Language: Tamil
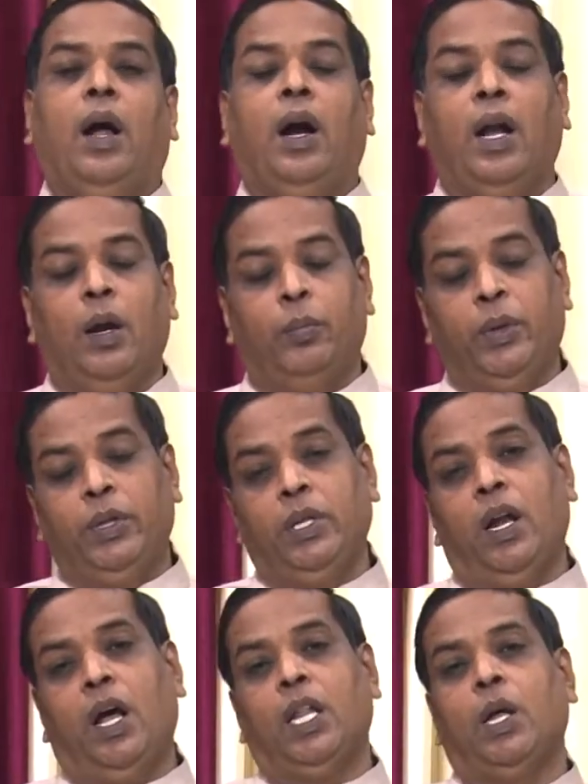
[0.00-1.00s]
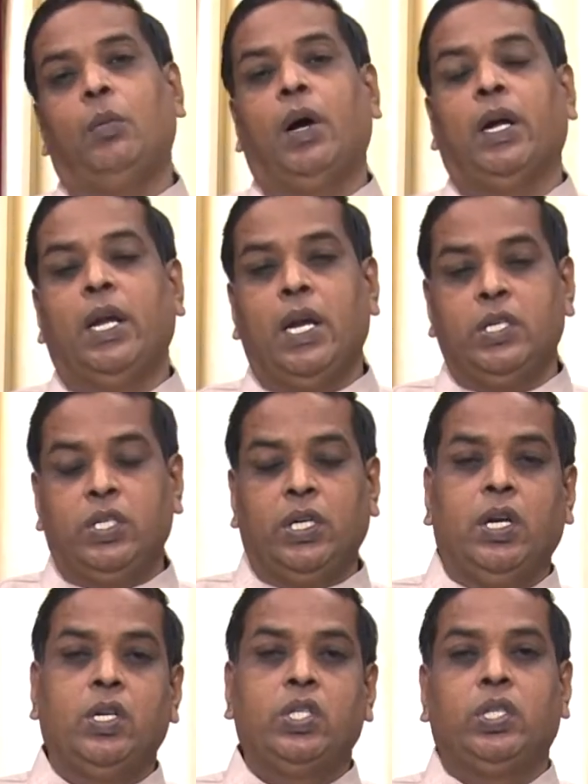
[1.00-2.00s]
ஆனால் பிந்தின ஆதாமாக இயேசு
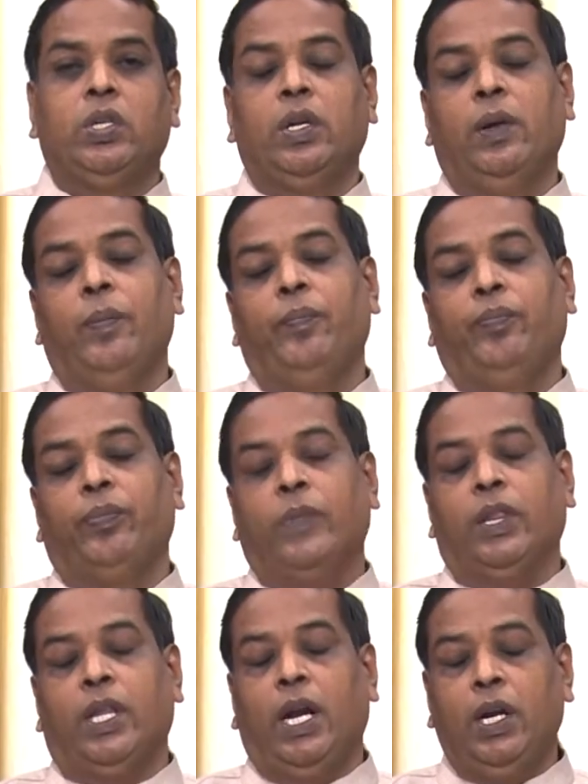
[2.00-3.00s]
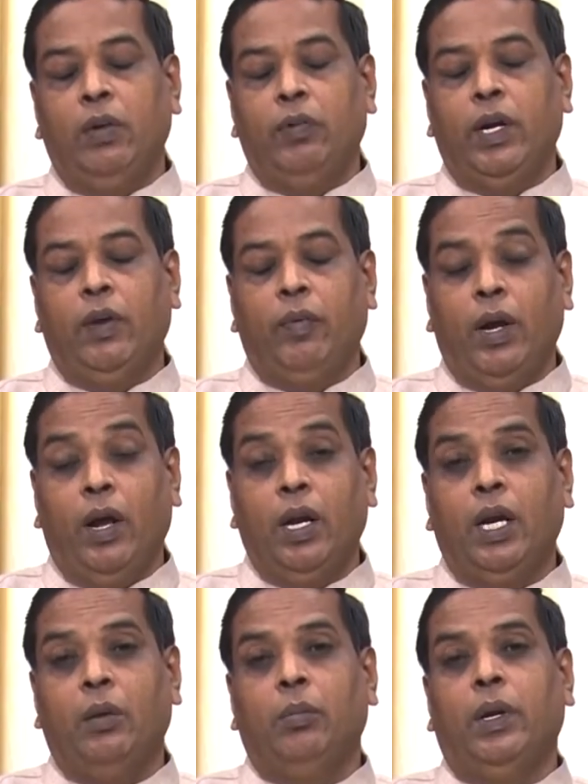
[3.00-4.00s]
கிறிஸ்து தன்னுடைய விழா
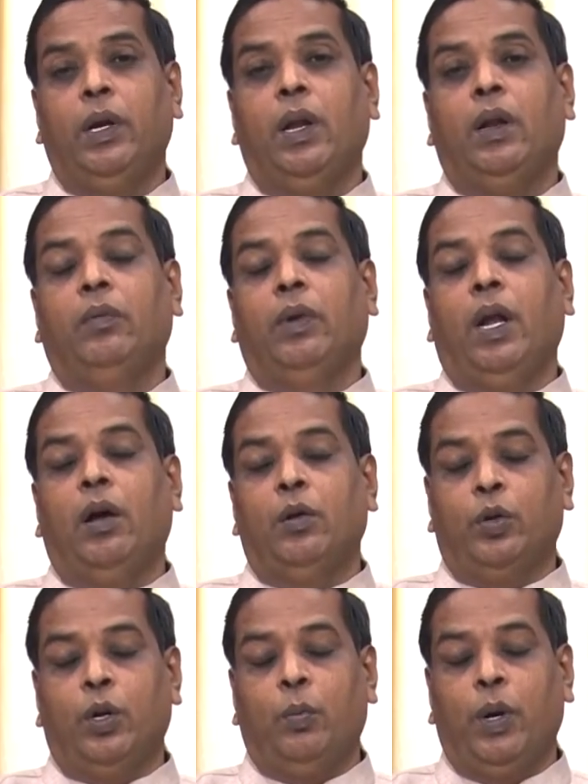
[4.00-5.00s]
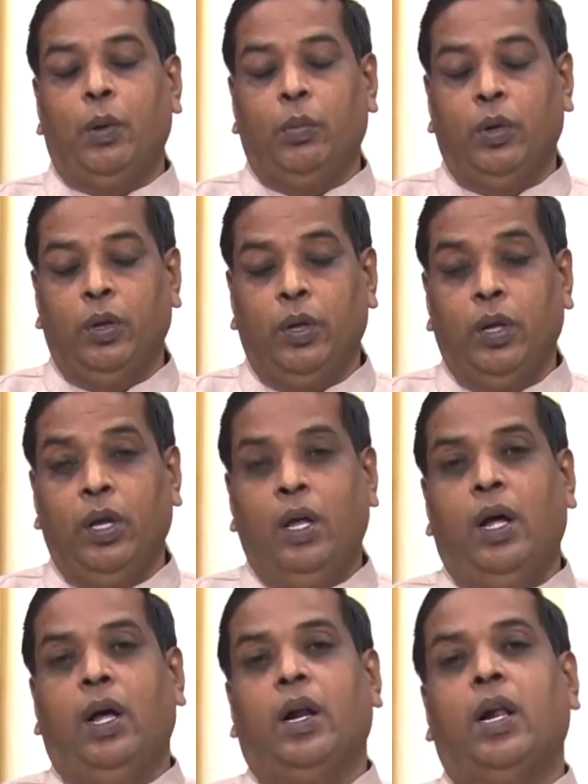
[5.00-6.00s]
எலும்பின் விழா குற்றப்படும் போது
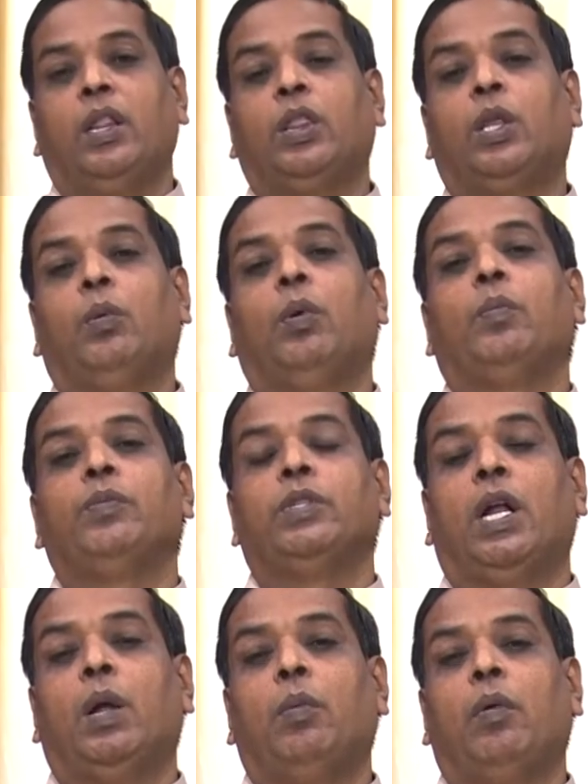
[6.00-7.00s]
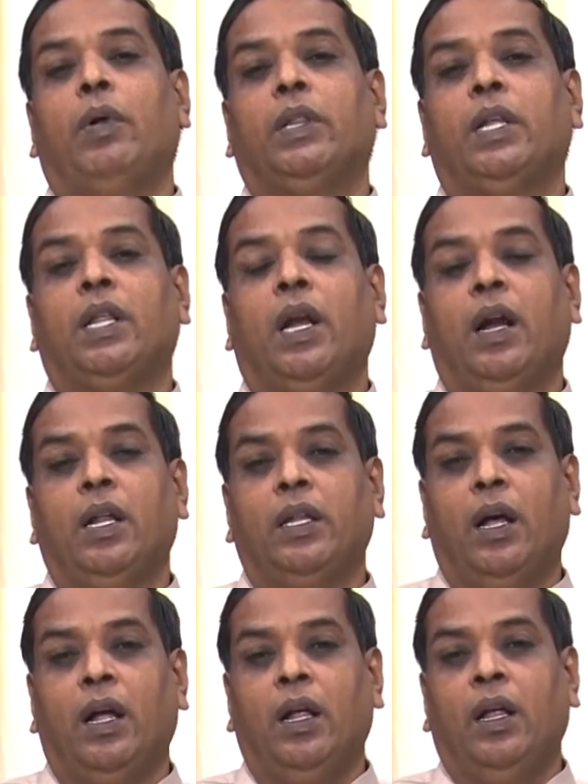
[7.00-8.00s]
ரத்தமும் ஜலமும் வந்ததுனால
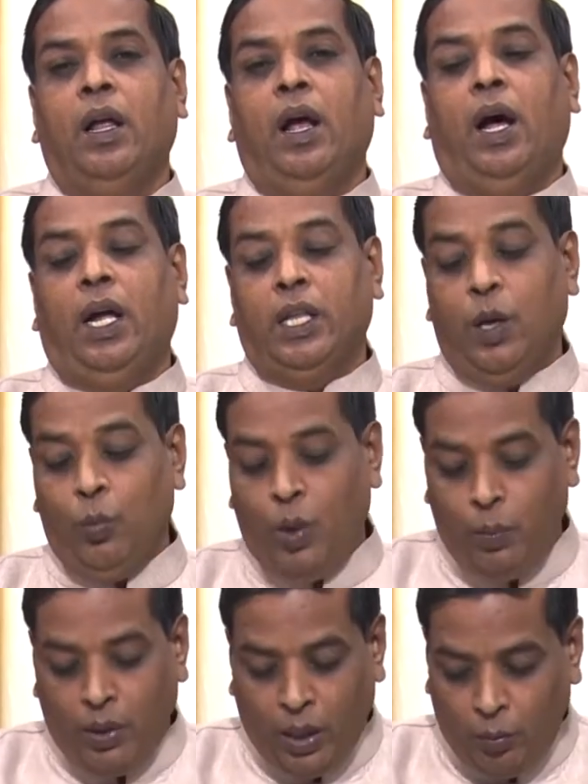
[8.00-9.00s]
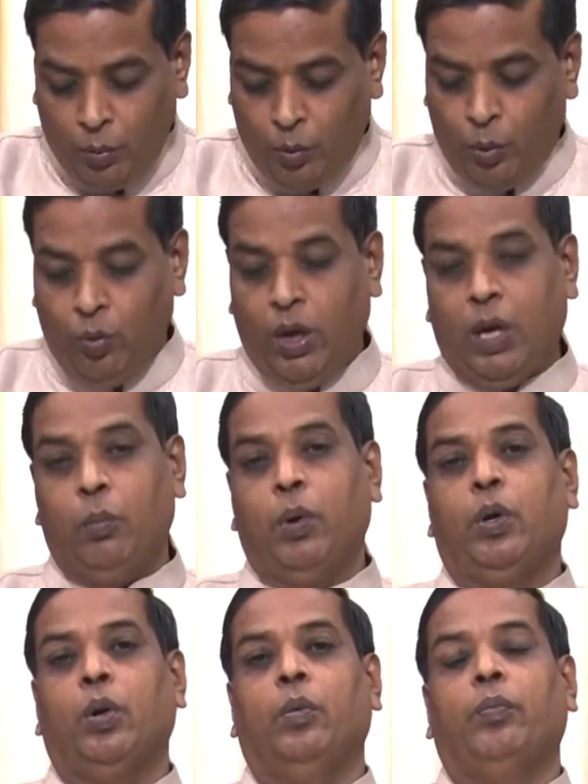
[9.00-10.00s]
தான் அதன் மூலமாக நம்ம
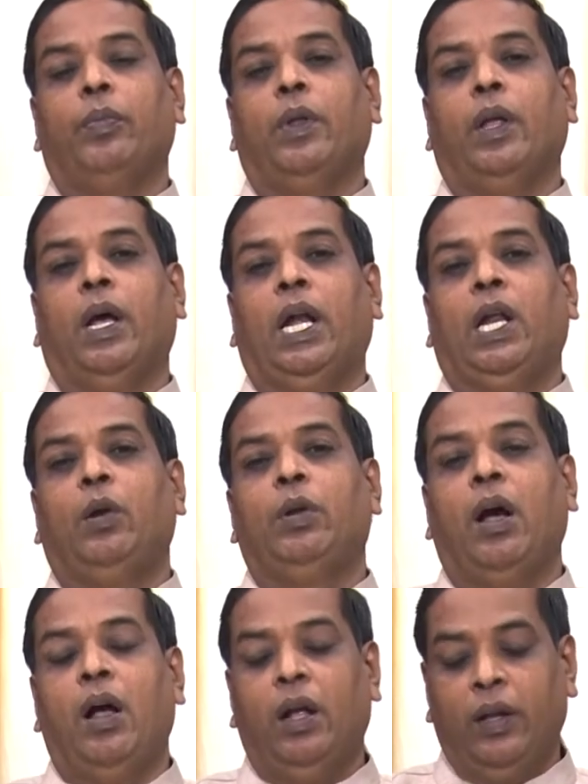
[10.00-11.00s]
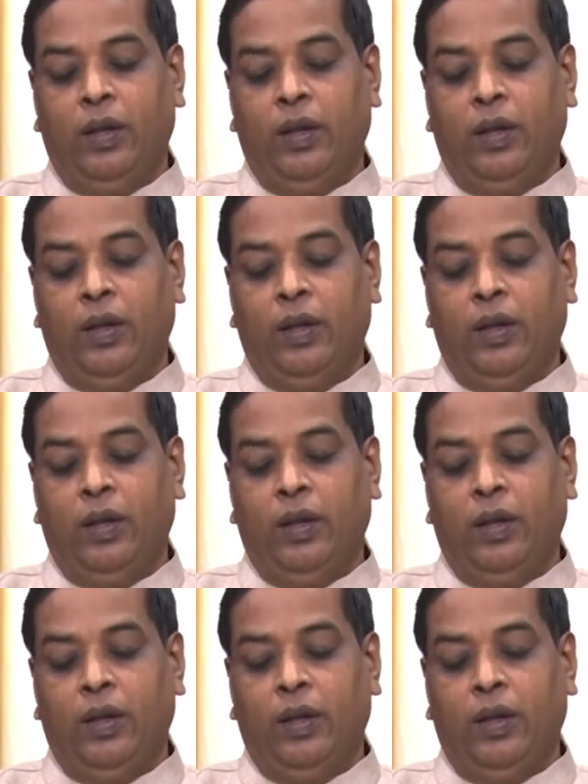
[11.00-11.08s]
உருவாக்கப்பட்டோம் அலையலுயா